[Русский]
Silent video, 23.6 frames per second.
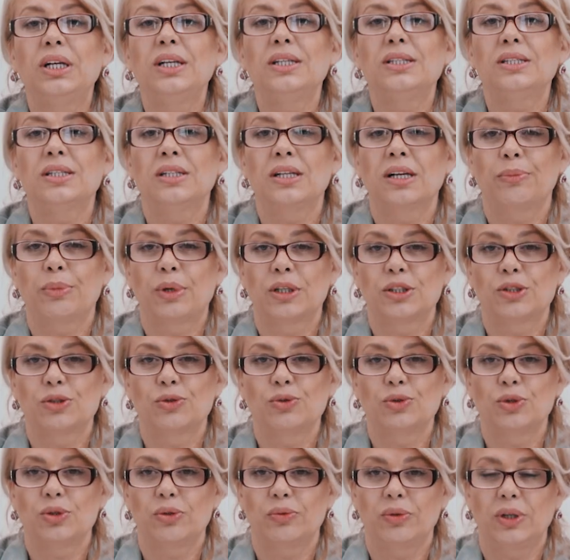длительном
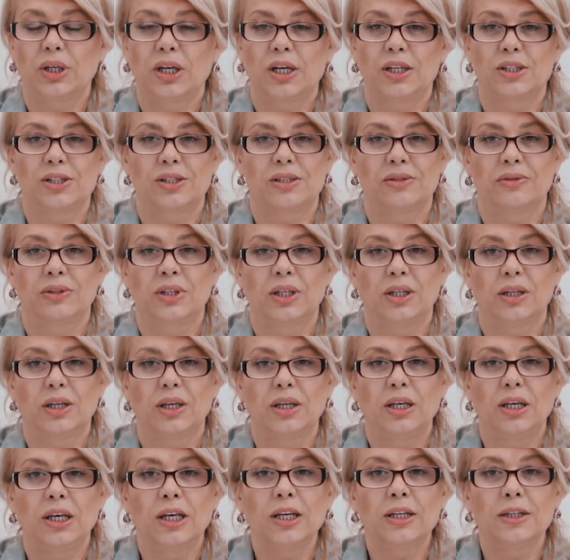отсутствии качественной
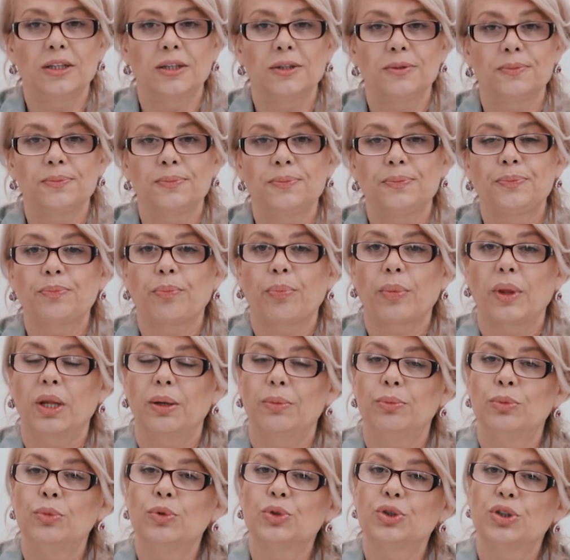гигиены
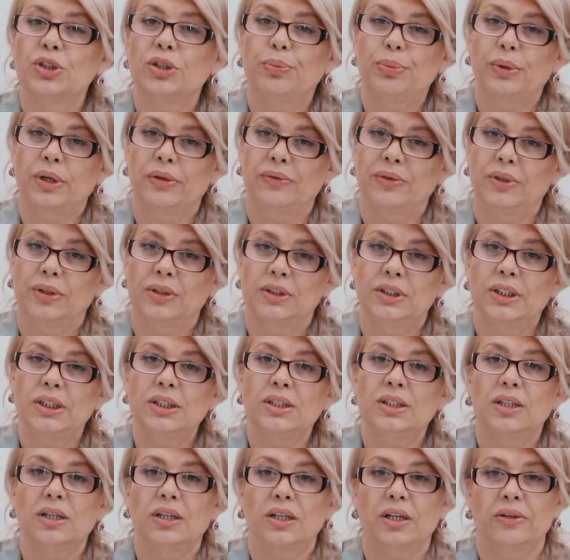может
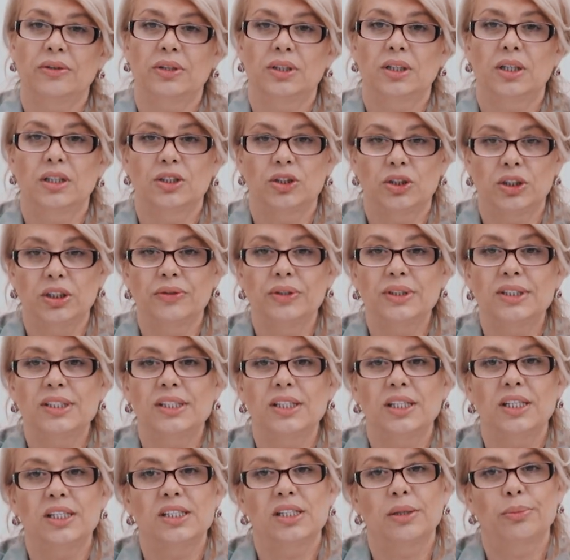проводить к
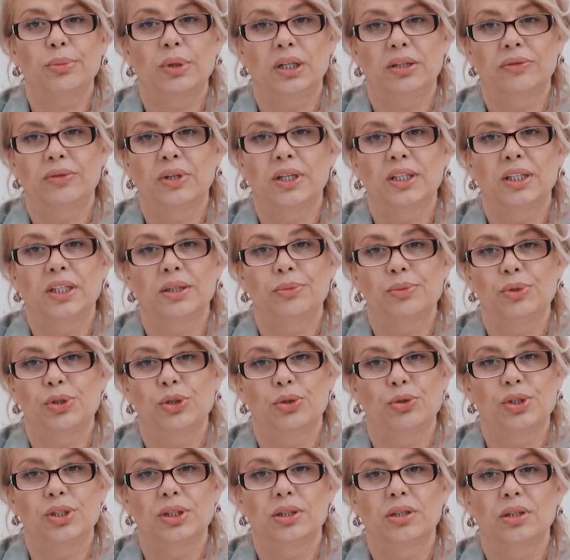кровоточивости и заболеваниям
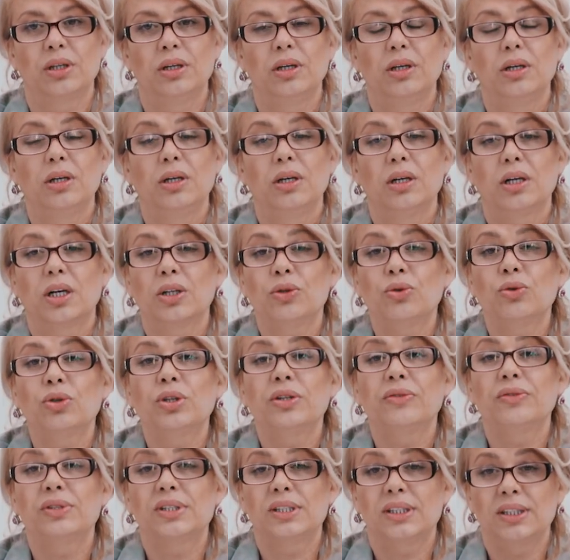десен,
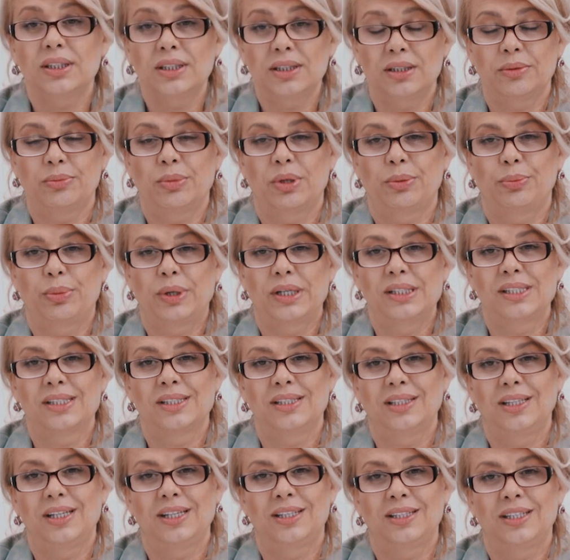которые в целом
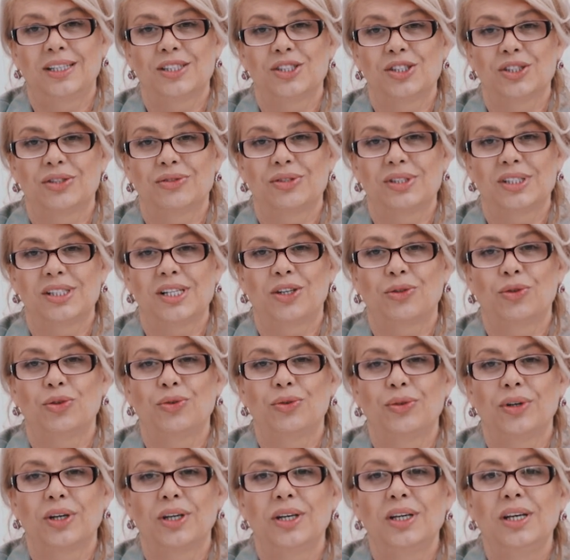опасны для нашего
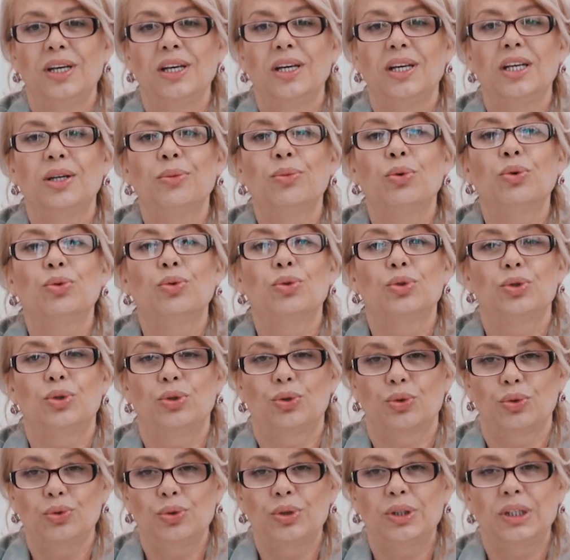здоровья и могут
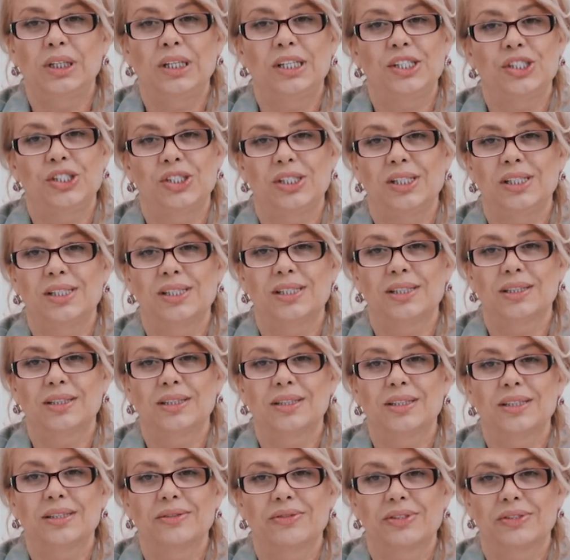трудно лечиться.
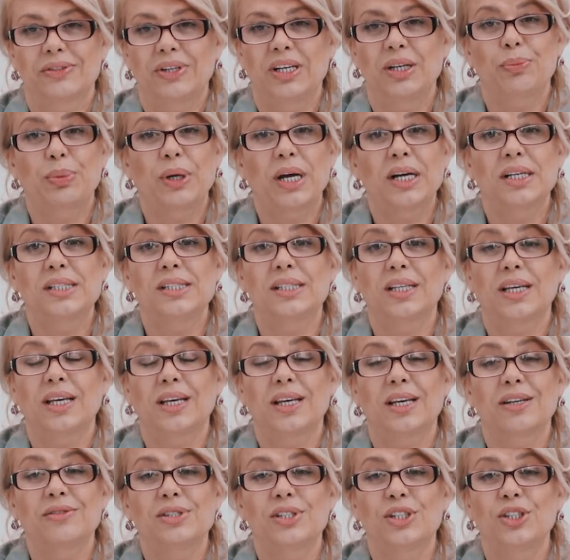В своей практике
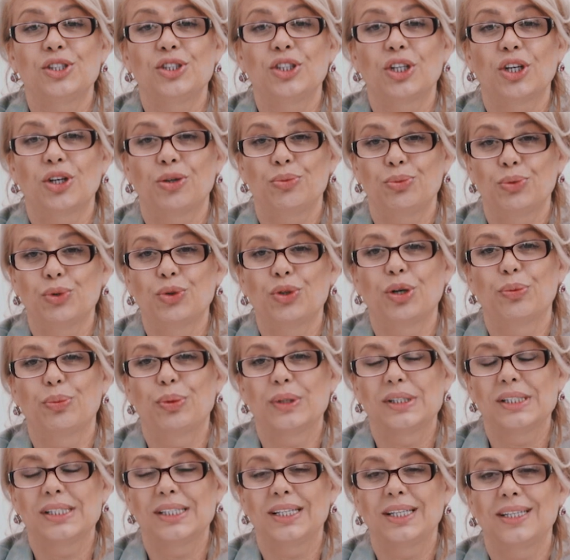я встречаю много
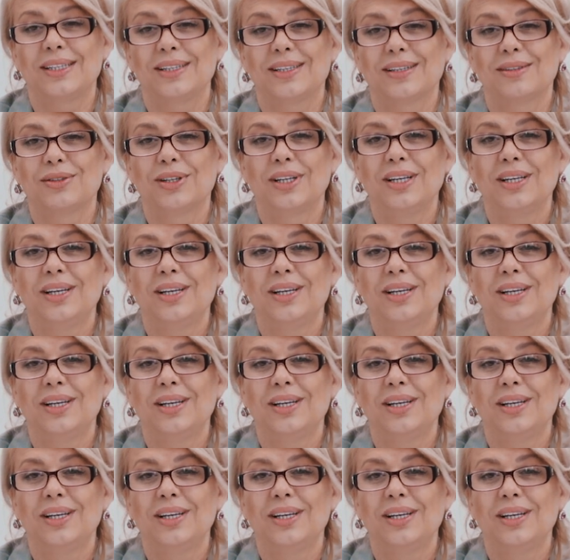пациентов,